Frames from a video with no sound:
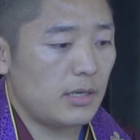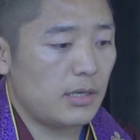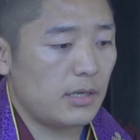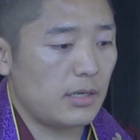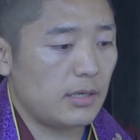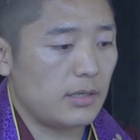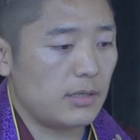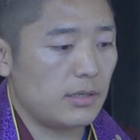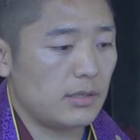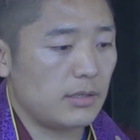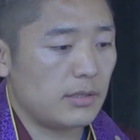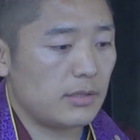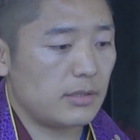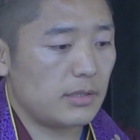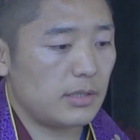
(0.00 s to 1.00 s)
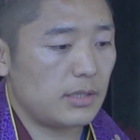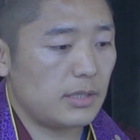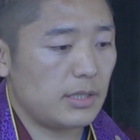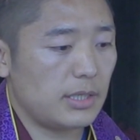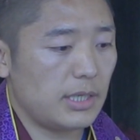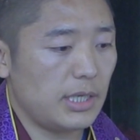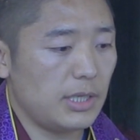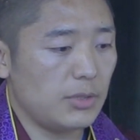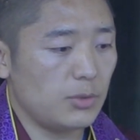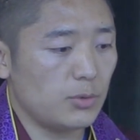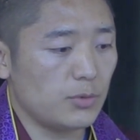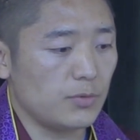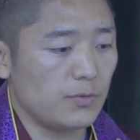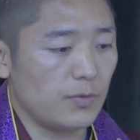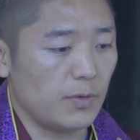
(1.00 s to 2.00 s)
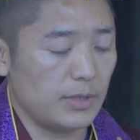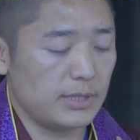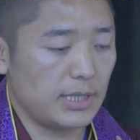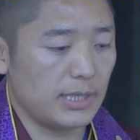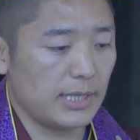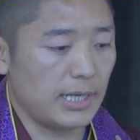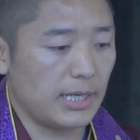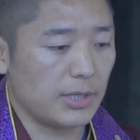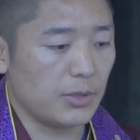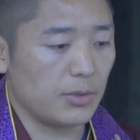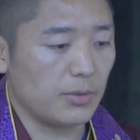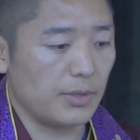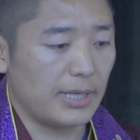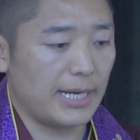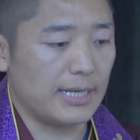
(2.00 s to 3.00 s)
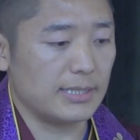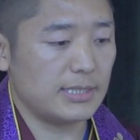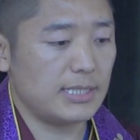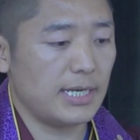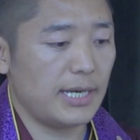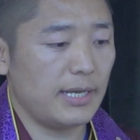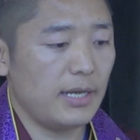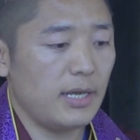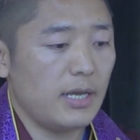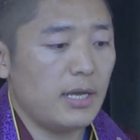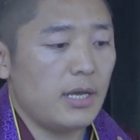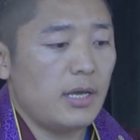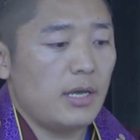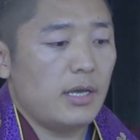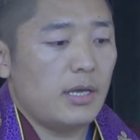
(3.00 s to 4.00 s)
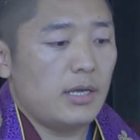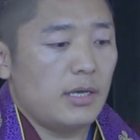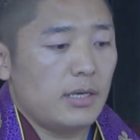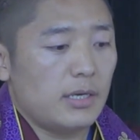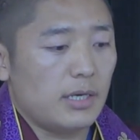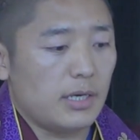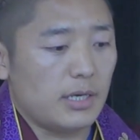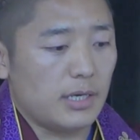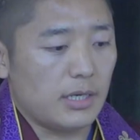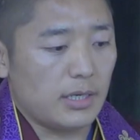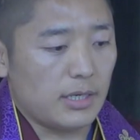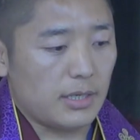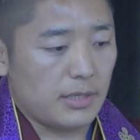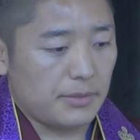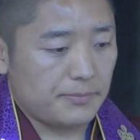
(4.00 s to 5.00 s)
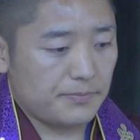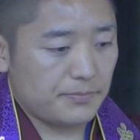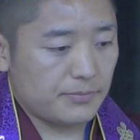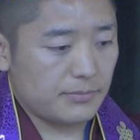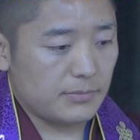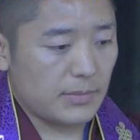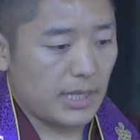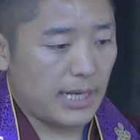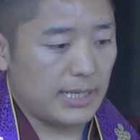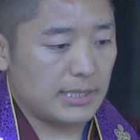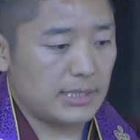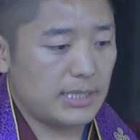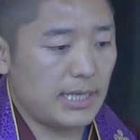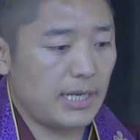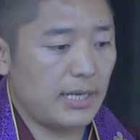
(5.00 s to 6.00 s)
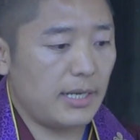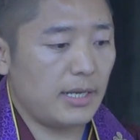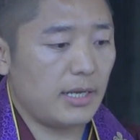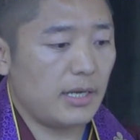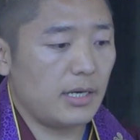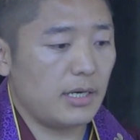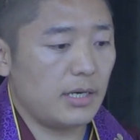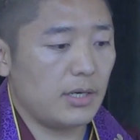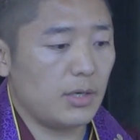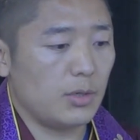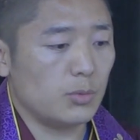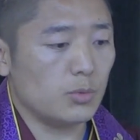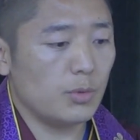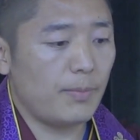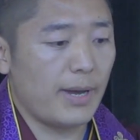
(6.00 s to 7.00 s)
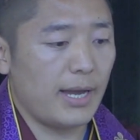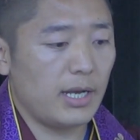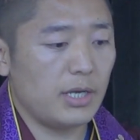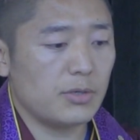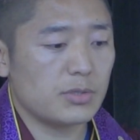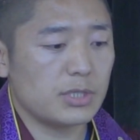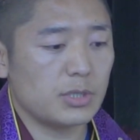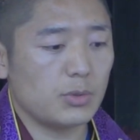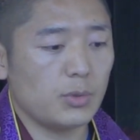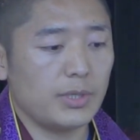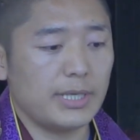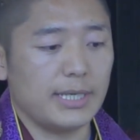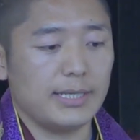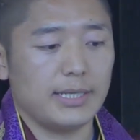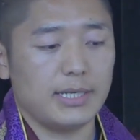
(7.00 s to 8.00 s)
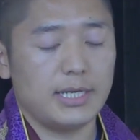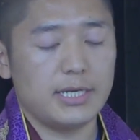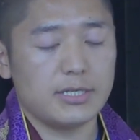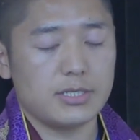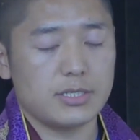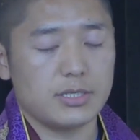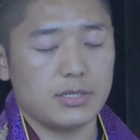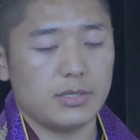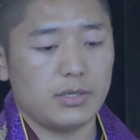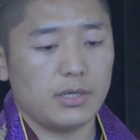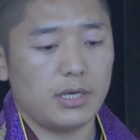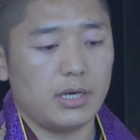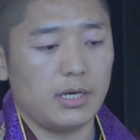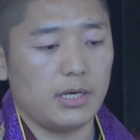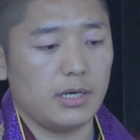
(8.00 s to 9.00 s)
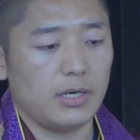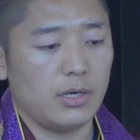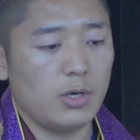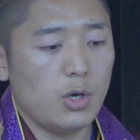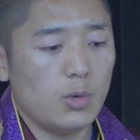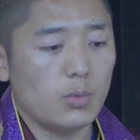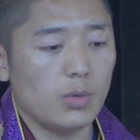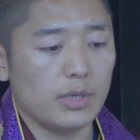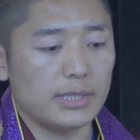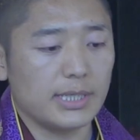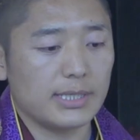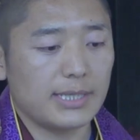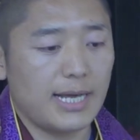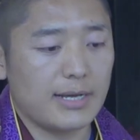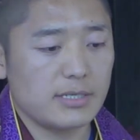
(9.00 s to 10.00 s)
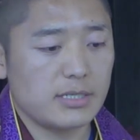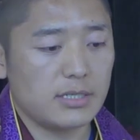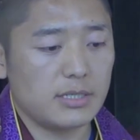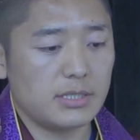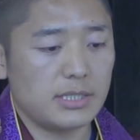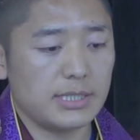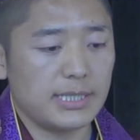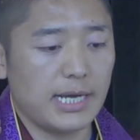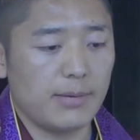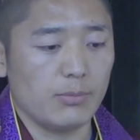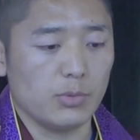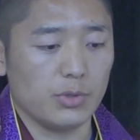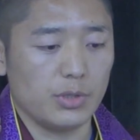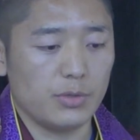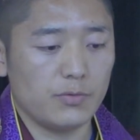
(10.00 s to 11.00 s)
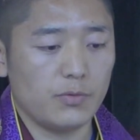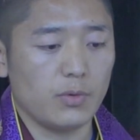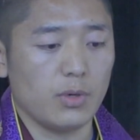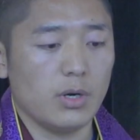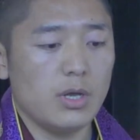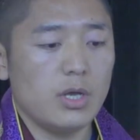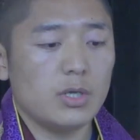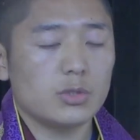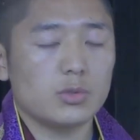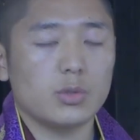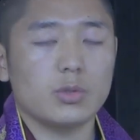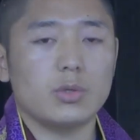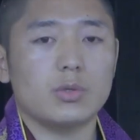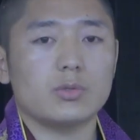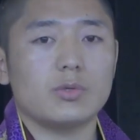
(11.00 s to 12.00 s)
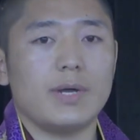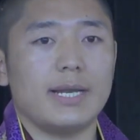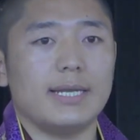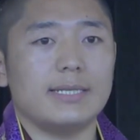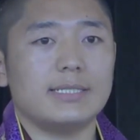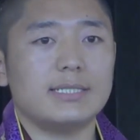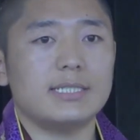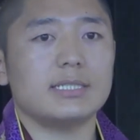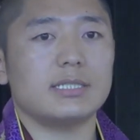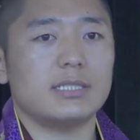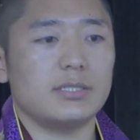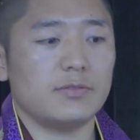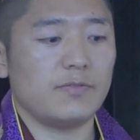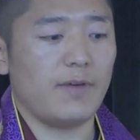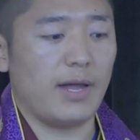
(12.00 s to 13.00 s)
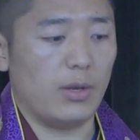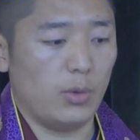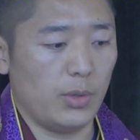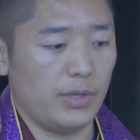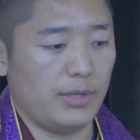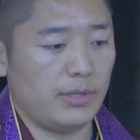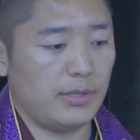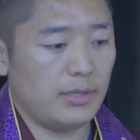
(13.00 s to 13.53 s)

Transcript: 呃，印度佛教呢有两千，呃嗯两千呃五百六十多年的历史啊。我等大师释迦牟尼佛总共转了四次法论，